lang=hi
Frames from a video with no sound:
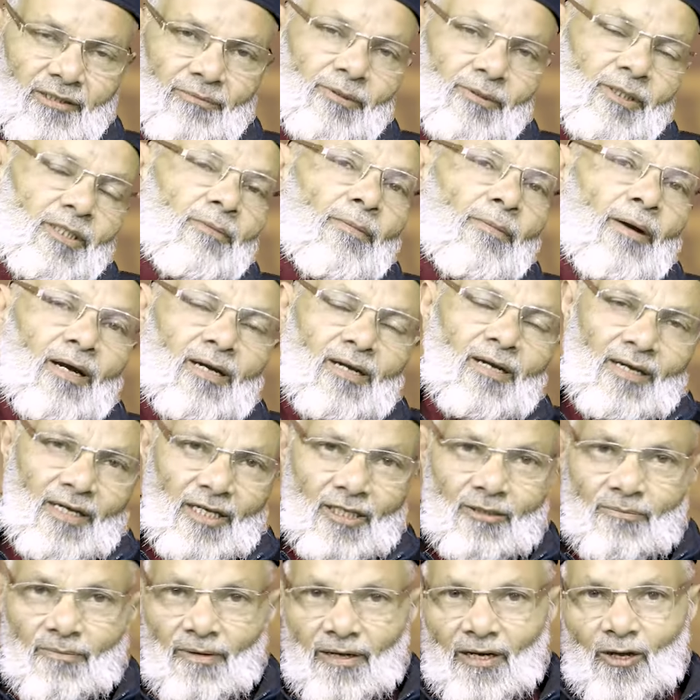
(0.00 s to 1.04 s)
सिबा का
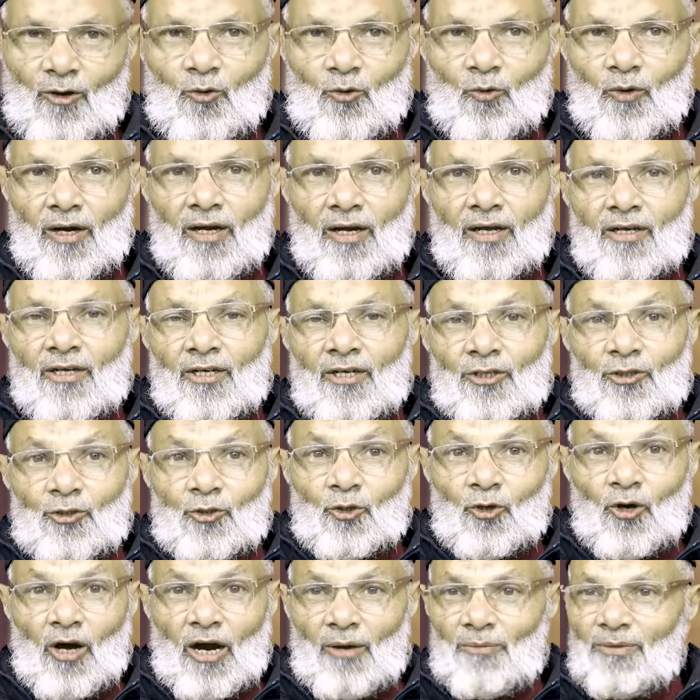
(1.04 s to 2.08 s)
गीत माला हुआ
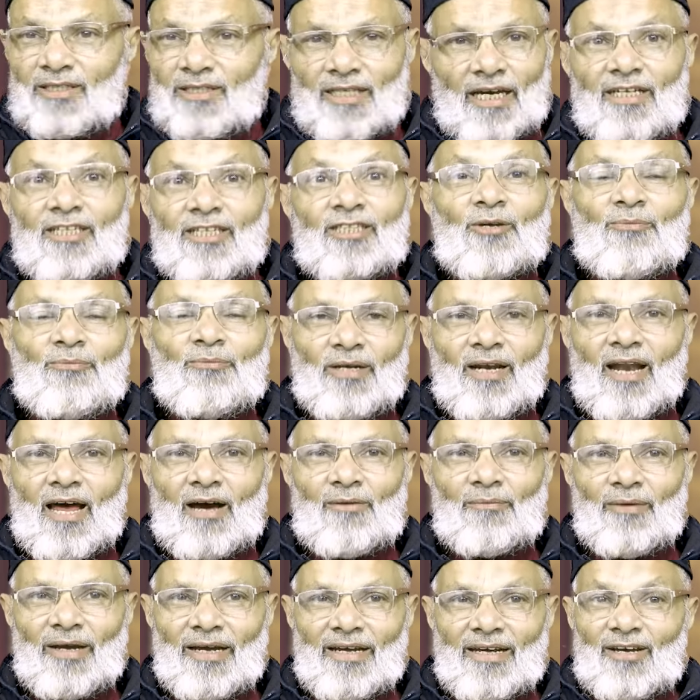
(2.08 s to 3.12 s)
तो अमीन साइनी से मिला
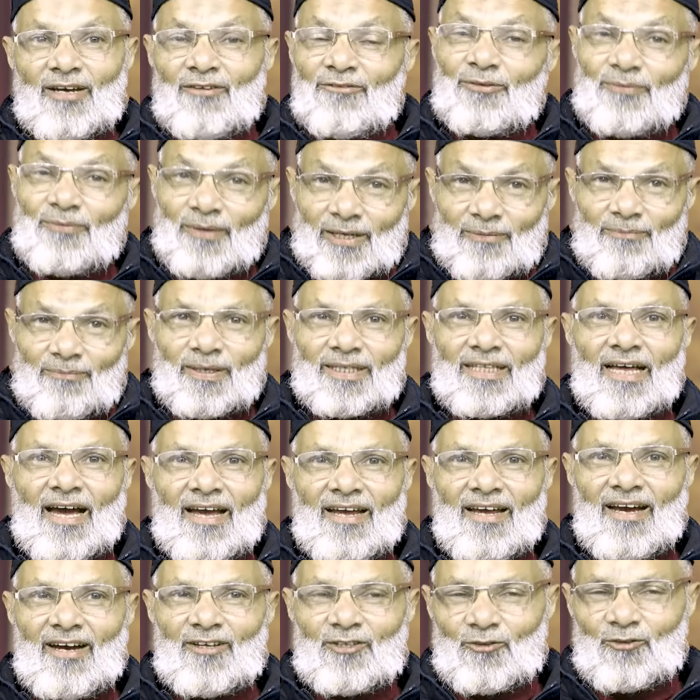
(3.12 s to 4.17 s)
मैं फिर मैंने
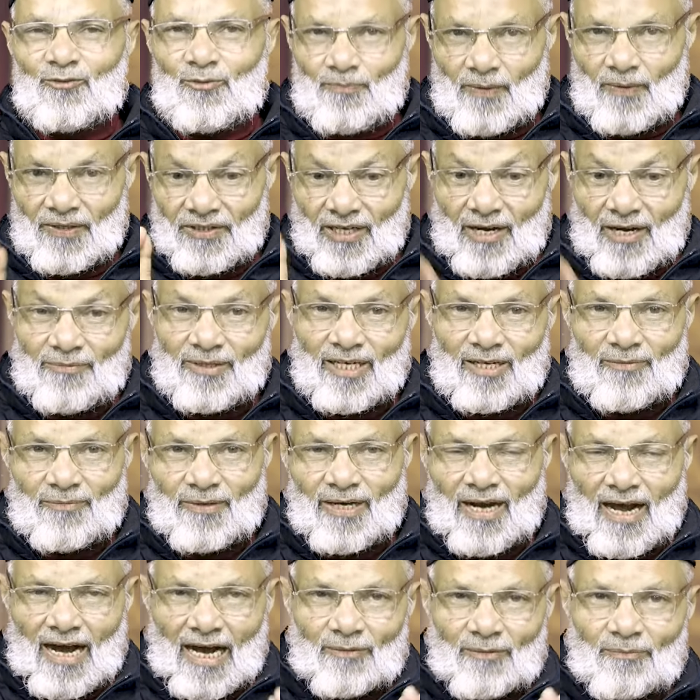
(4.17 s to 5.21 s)
बताया तो वो पंद्रह मिनट
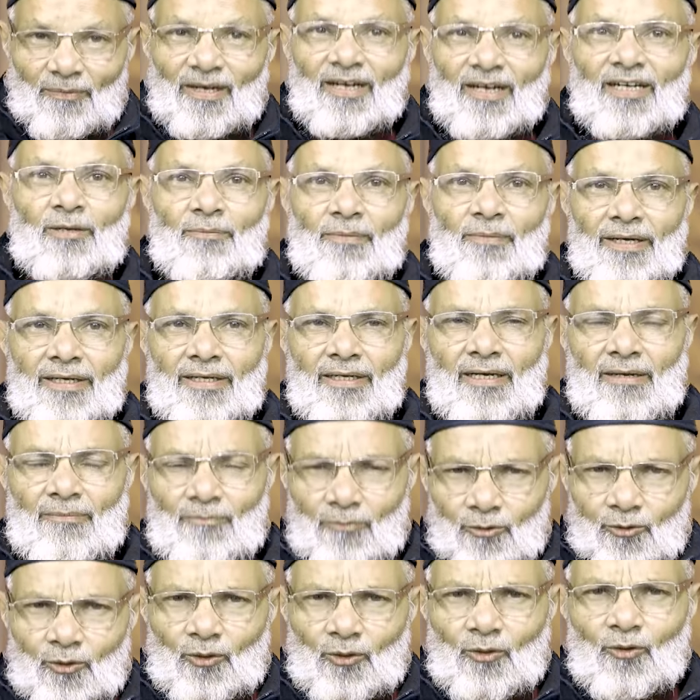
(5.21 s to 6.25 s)
मेरा हाथ पकड़ के बैठे रहे
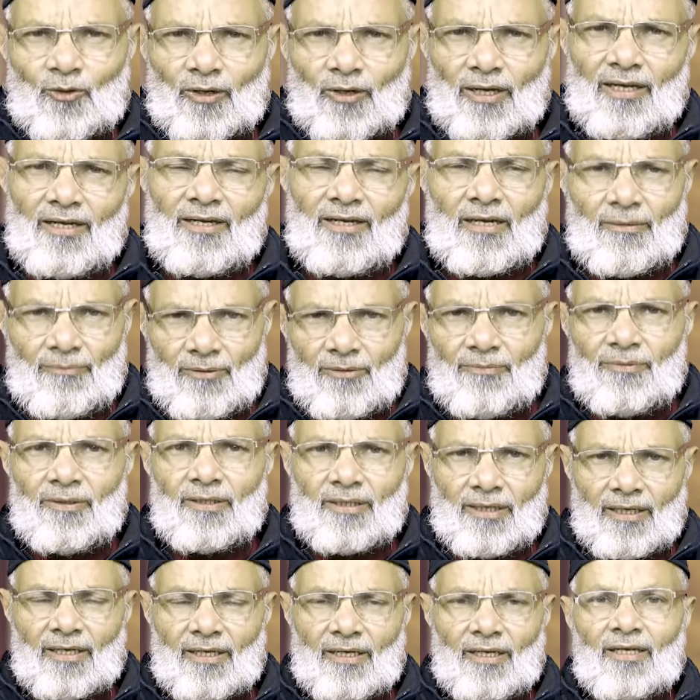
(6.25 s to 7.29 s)
बुज़ुर्ग हो गए हैं अभी भी
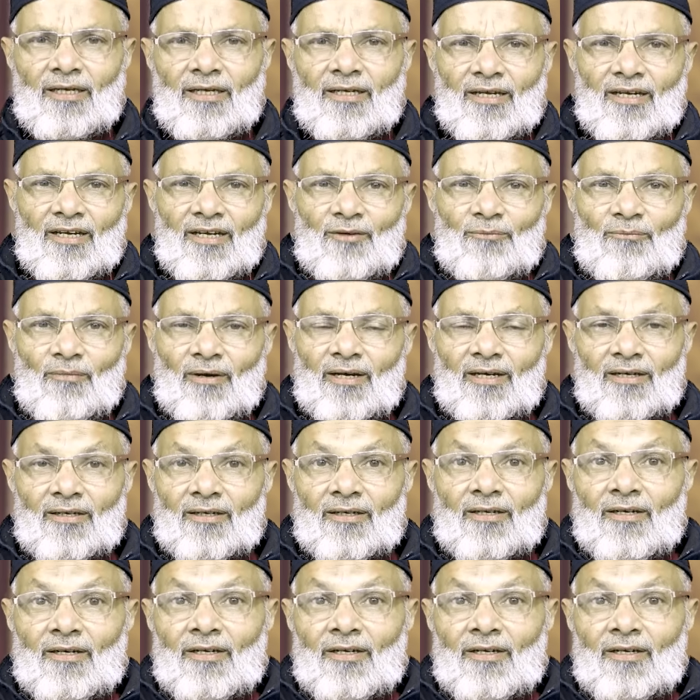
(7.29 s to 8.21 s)
हैं मगर